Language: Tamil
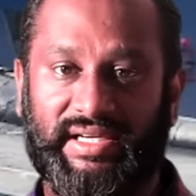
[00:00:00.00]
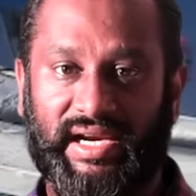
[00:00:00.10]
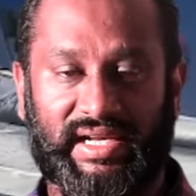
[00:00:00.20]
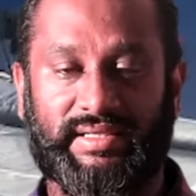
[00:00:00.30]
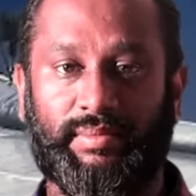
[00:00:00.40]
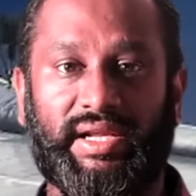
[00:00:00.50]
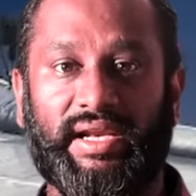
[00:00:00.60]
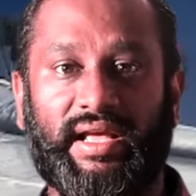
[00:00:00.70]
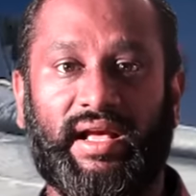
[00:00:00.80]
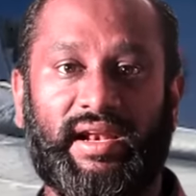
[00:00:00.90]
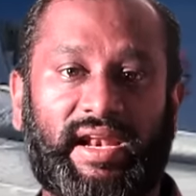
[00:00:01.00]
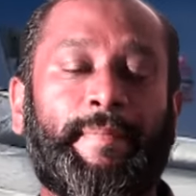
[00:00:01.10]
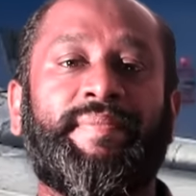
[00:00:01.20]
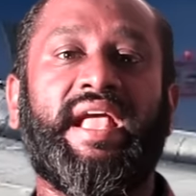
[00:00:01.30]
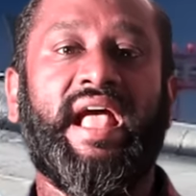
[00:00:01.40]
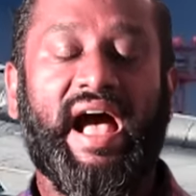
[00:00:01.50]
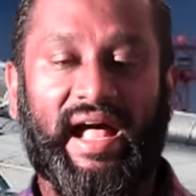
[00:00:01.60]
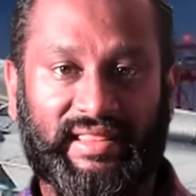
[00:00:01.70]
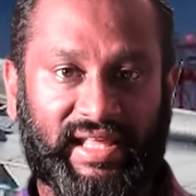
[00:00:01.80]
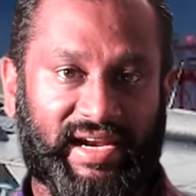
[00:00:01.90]
ஜென்ரல் அசம்பிளி இருக்காங்கல்ல
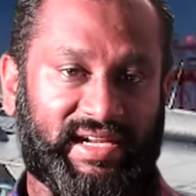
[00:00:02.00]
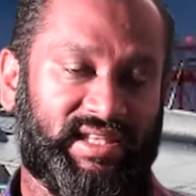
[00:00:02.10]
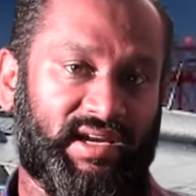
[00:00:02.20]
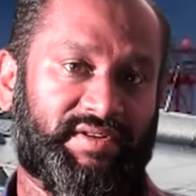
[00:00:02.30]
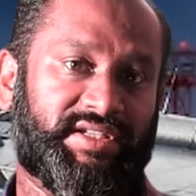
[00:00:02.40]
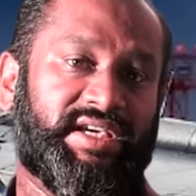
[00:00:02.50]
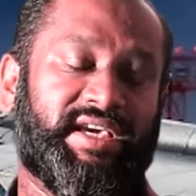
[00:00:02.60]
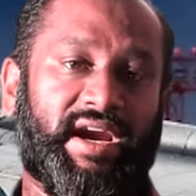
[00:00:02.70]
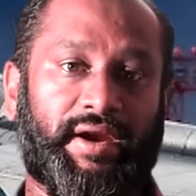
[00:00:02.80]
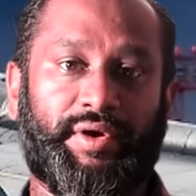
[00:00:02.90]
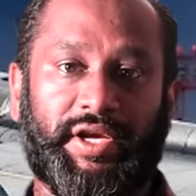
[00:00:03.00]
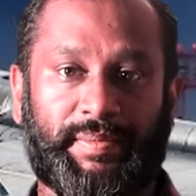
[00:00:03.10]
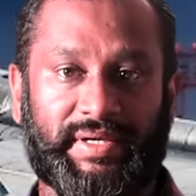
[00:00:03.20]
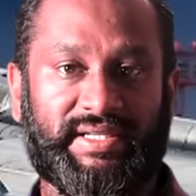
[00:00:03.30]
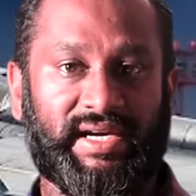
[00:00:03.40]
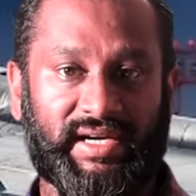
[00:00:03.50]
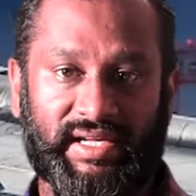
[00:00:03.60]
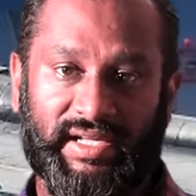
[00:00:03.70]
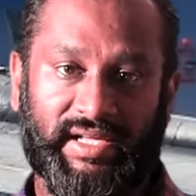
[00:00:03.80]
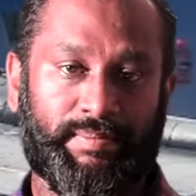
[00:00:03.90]
அந்த இடத்துல வச்சு ஈரானுடைய
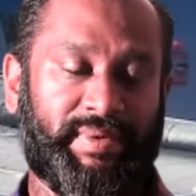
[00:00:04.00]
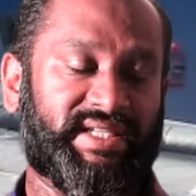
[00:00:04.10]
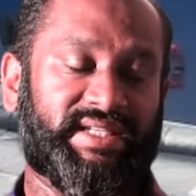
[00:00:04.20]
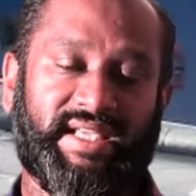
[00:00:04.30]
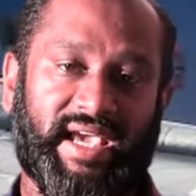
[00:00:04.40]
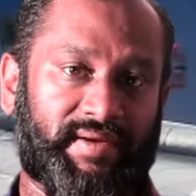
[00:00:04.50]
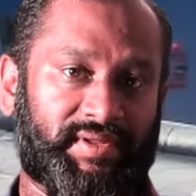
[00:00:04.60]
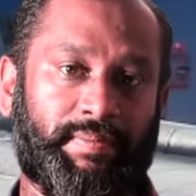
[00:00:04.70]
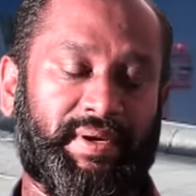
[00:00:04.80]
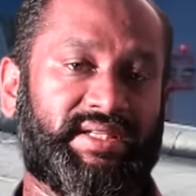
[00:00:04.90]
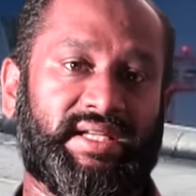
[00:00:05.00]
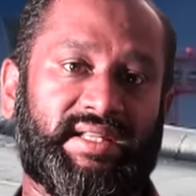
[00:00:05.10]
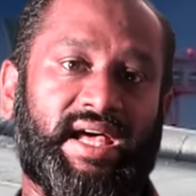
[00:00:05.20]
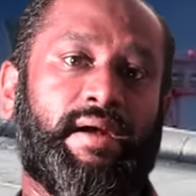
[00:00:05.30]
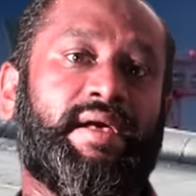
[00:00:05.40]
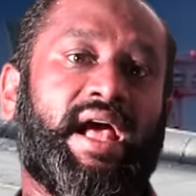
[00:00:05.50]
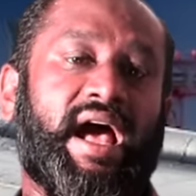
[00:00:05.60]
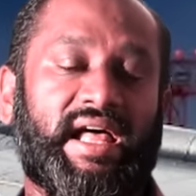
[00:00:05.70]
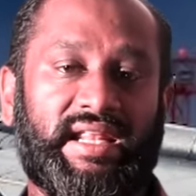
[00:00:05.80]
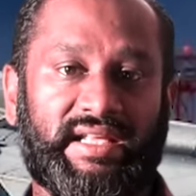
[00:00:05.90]
பிரசிடெண்ட்டு பெசஸ்கியான் வந்து பேசியிருந்தார்
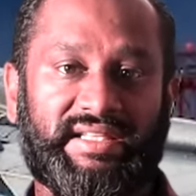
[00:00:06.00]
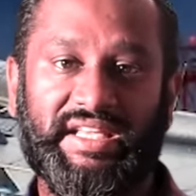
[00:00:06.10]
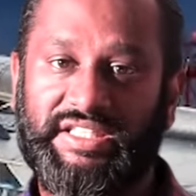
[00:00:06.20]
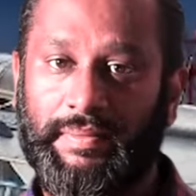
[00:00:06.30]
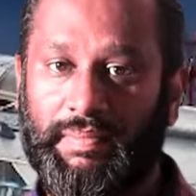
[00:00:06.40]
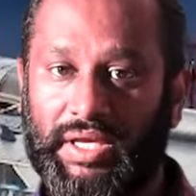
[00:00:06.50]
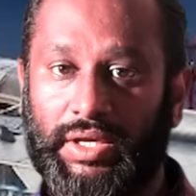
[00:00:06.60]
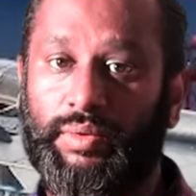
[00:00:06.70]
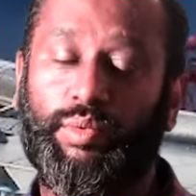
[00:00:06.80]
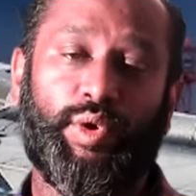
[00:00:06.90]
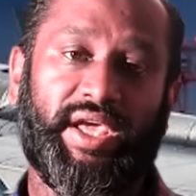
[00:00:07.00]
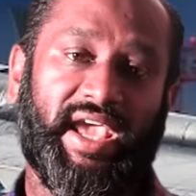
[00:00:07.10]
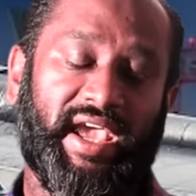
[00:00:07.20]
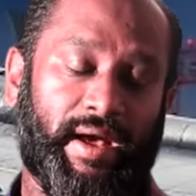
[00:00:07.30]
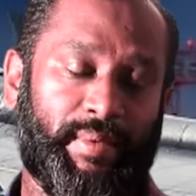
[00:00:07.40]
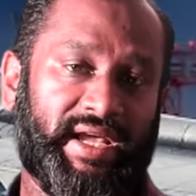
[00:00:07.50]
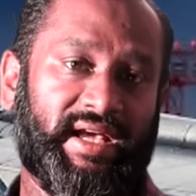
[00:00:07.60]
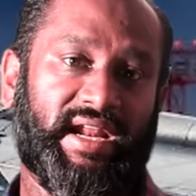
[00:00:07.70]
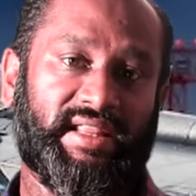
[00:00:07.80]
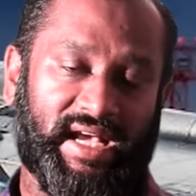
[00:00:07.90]
அதில் ஜேசிபிஓஏ
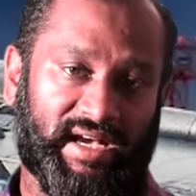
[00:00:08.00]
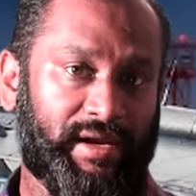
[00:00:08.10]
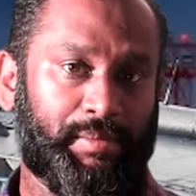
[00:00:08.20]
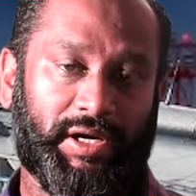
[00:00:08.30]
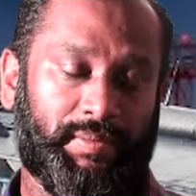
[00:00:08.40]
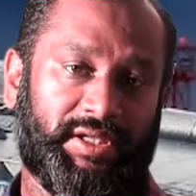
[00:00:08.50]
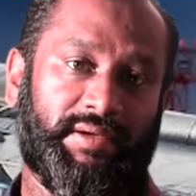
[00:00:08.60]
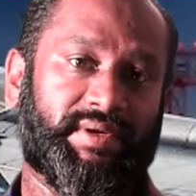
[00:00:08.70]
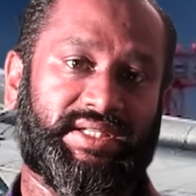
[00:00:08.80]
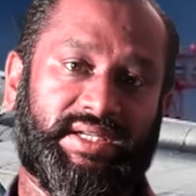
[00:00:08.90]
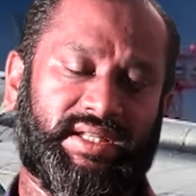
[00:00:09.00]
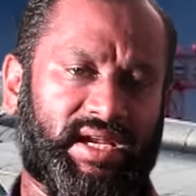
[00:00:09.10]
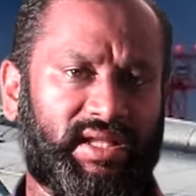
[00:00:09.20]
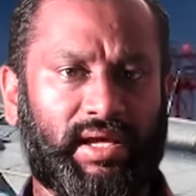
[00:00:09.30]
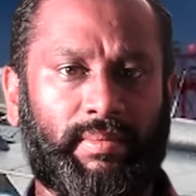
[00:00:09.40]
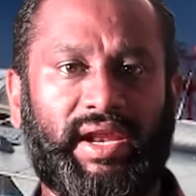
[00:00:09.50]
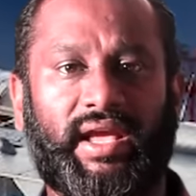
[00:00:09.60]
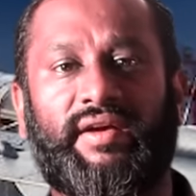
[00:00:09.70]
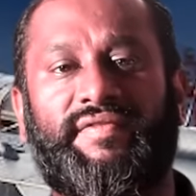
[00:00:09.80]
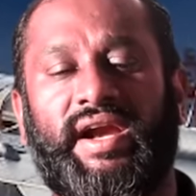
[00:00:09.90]
அப்படிங்கிற அந்த அக்ரிமெண்ட்டை பற்றியும் பேசியிருந்தார் இது
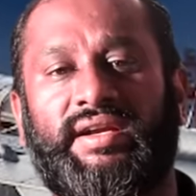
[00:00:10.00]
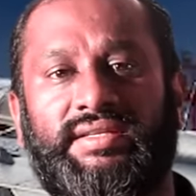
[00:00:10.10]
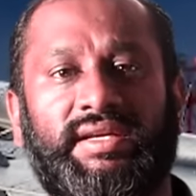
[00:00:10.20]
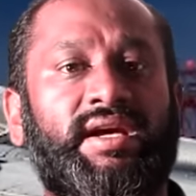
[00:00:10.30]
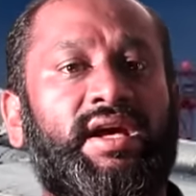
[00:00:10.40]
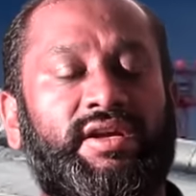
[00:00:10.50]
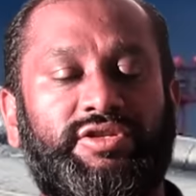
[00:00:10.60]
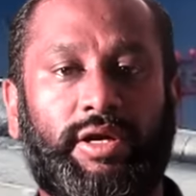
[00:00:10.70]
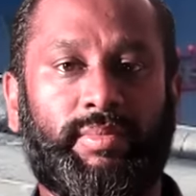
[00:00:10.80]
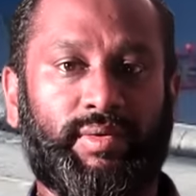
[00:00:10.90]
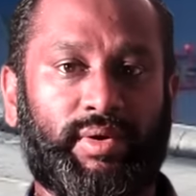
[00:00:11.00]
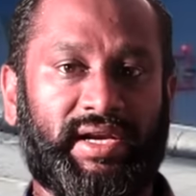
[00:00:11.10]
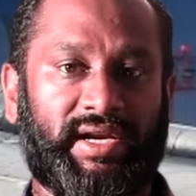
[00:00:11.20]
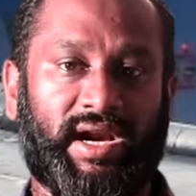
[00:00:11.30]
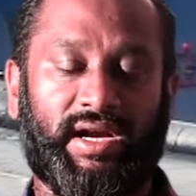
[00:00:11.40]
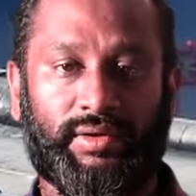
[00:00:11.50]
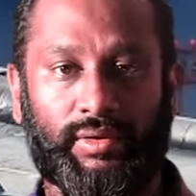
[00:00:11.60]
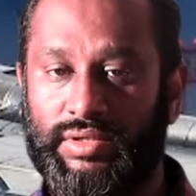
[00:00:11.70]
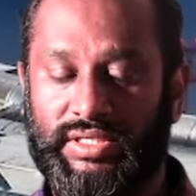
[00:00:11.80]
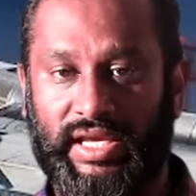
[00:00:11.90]
அமெரிக்கா ஃப்ரான்ஸு ஜெர்மன் உள்ளிட்ட
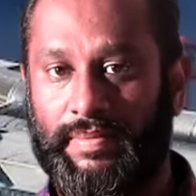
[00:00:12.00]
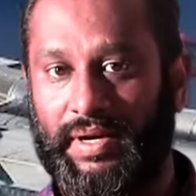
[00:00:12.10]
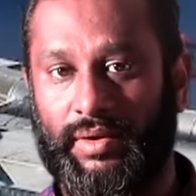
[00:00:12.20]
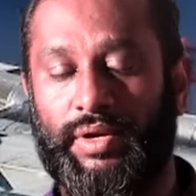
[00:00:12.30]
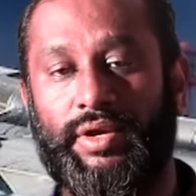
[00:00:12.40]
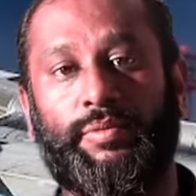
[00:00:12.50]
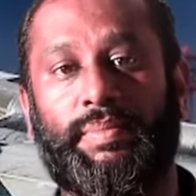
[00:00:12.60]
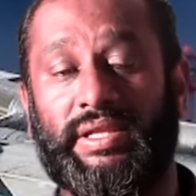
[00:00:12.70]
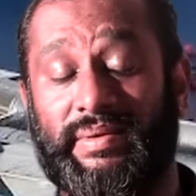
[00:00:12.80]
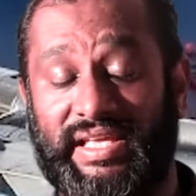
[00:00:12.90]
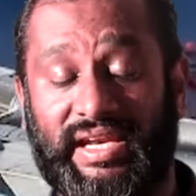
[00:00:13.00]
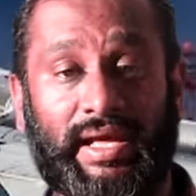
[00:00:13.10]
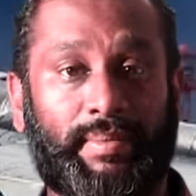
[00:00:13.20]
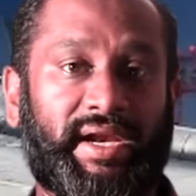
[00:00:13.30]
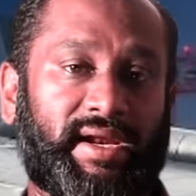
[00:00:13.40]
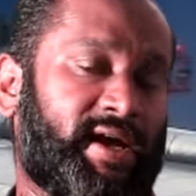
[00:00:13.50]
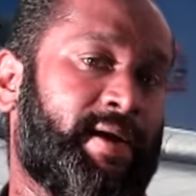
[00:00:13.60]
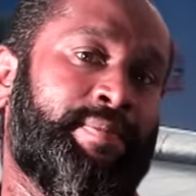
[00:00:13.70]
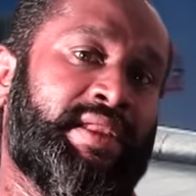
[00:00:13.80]
நாடுகளோடு செய்யப்படக்கூடிய ஒப்பந்தம் அது என்ன அப்படின்னா